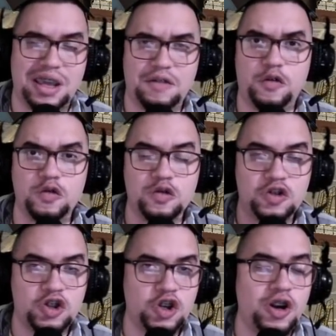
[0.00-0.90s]
que
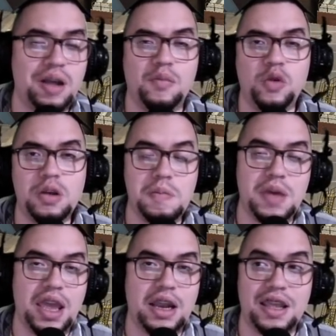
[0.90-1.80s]
funcione muy
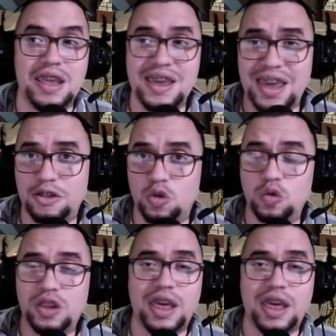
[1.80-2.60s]
bien y que tú